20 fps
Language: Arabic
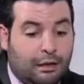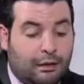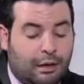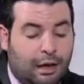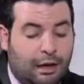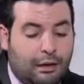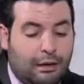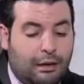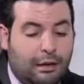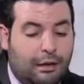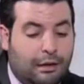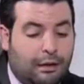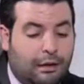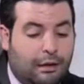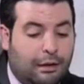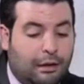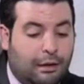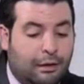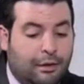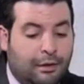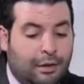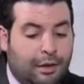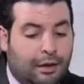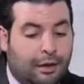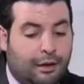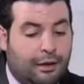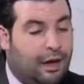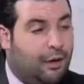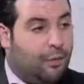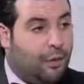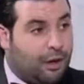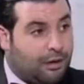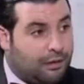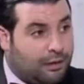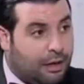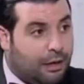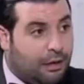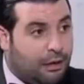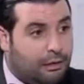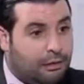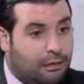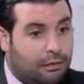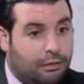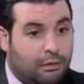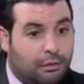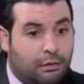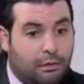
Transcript: تغني آه، يا ورده